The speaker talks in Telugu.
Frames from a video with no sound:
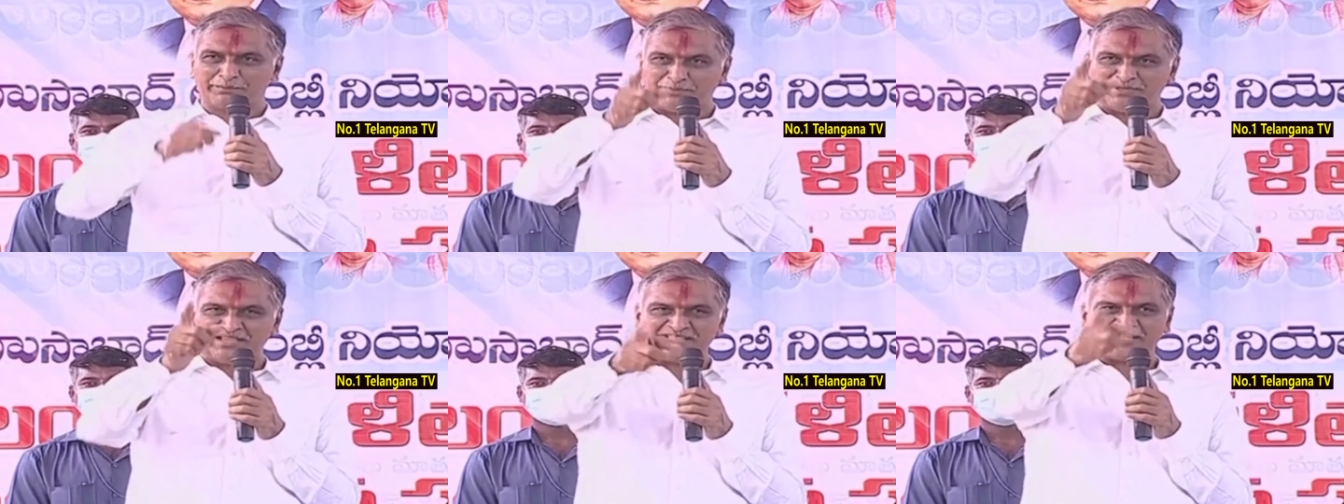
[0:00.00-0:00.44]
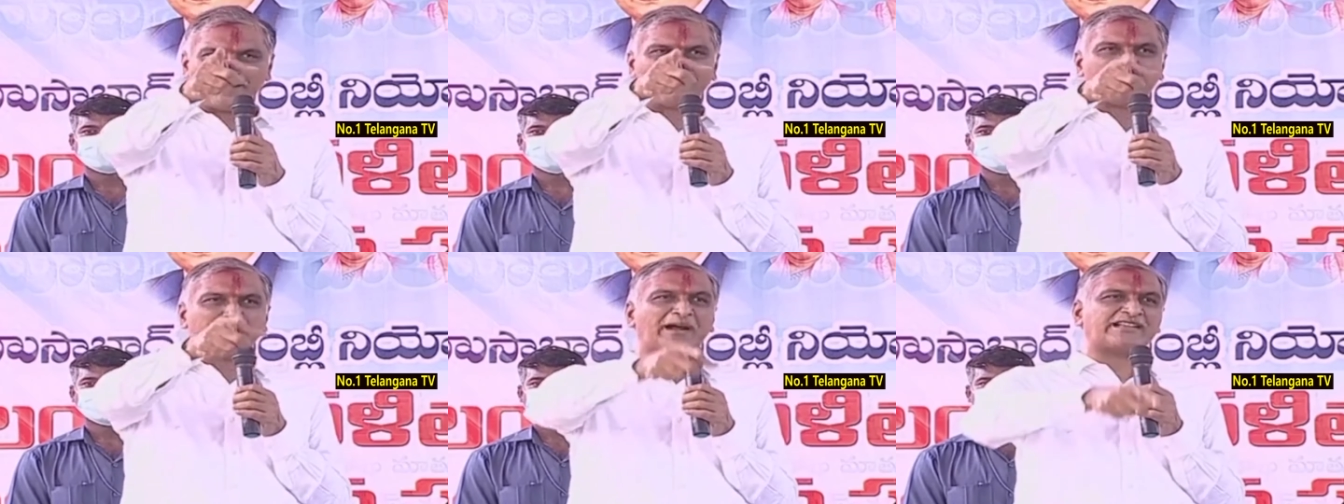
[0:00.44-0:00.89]

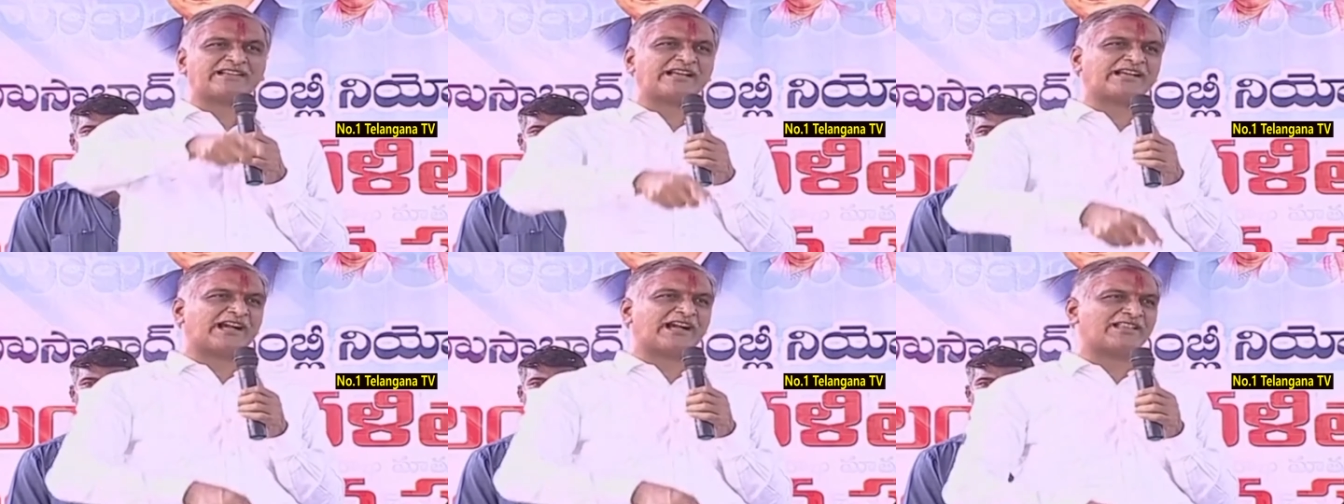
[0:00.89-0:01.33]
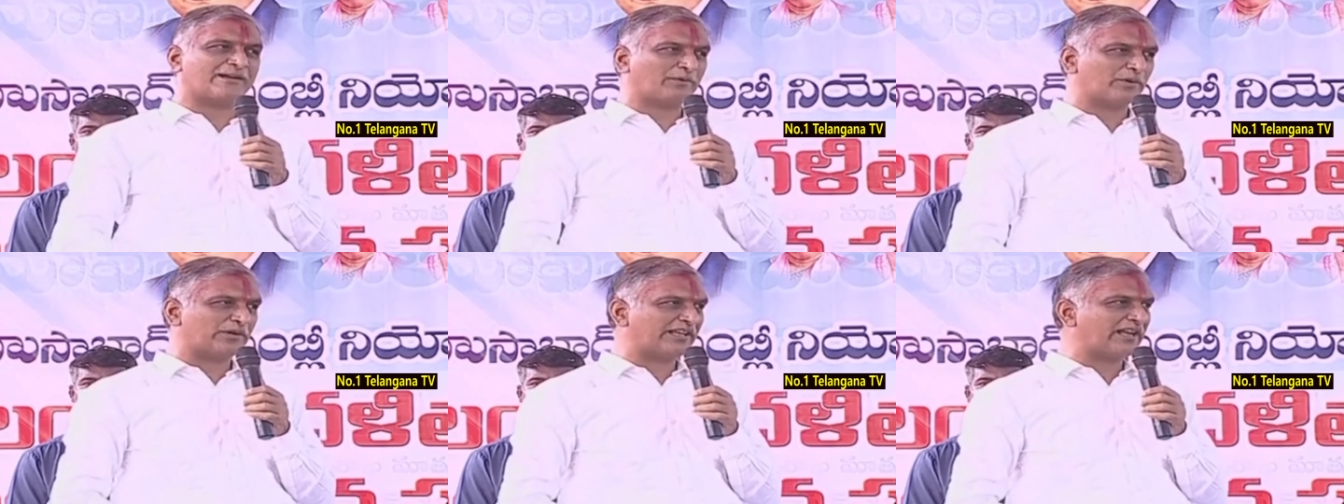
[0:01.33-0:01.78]
బీజేపీ పార్టీ కాదా
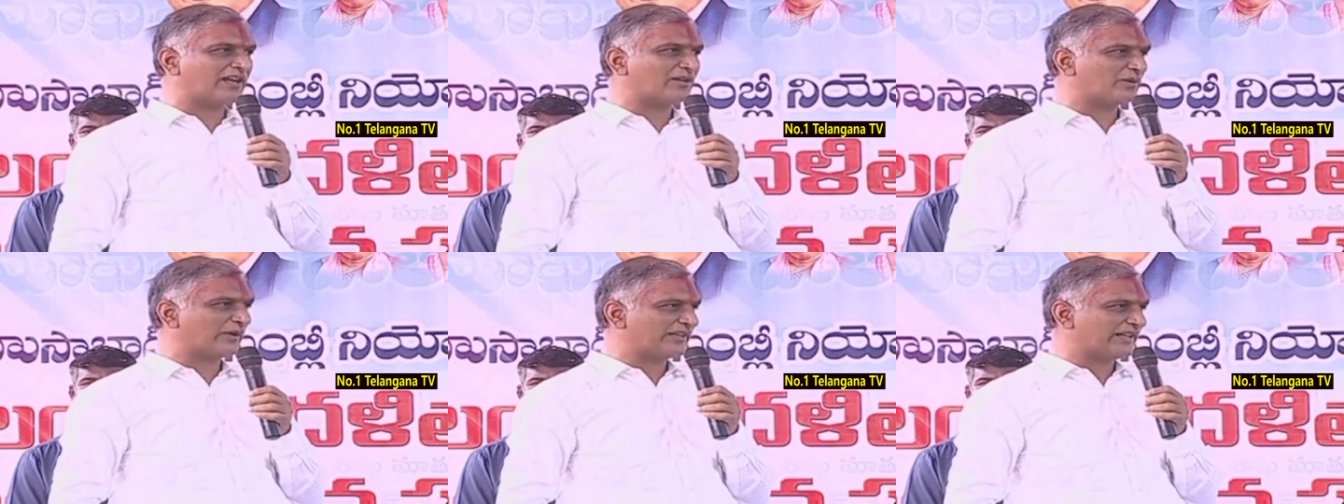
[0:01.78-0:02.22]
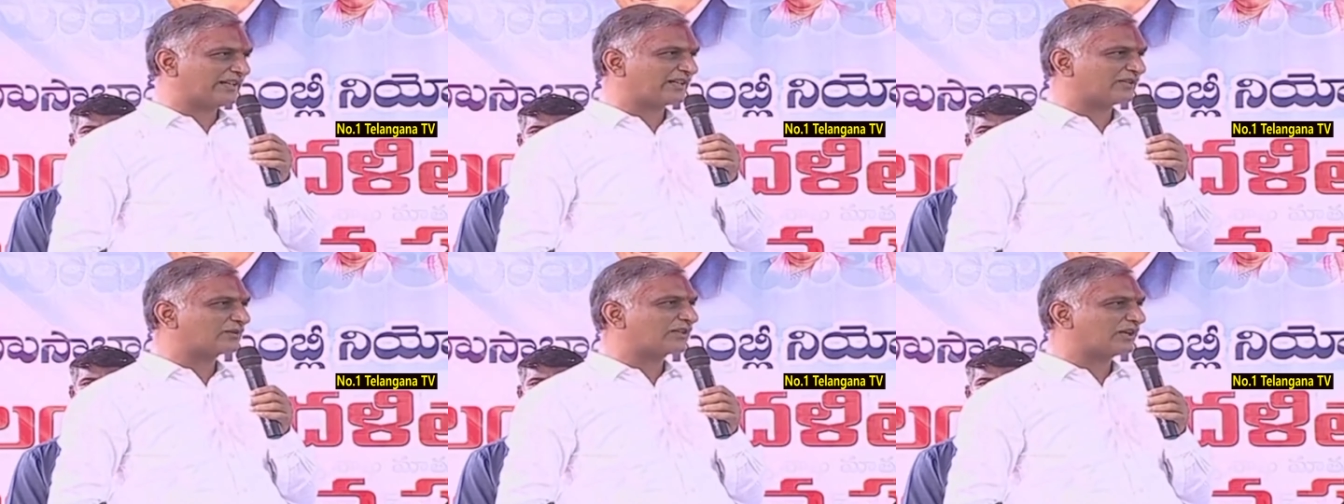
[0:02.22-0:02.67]
మోడీ గారు అని నేను
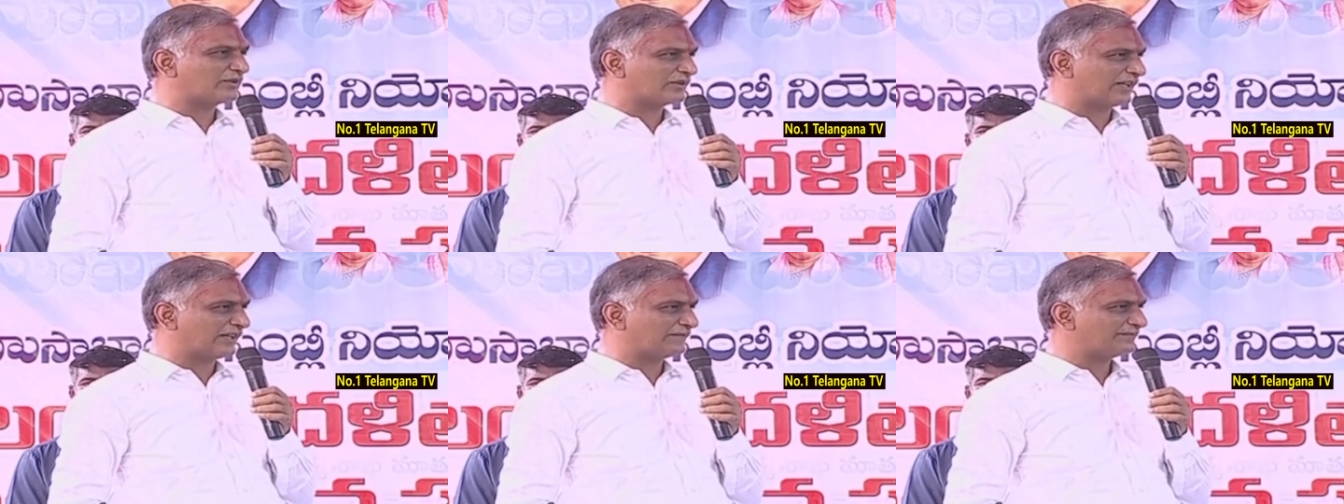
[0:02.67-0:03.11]
అడుగుతా ఉన్నా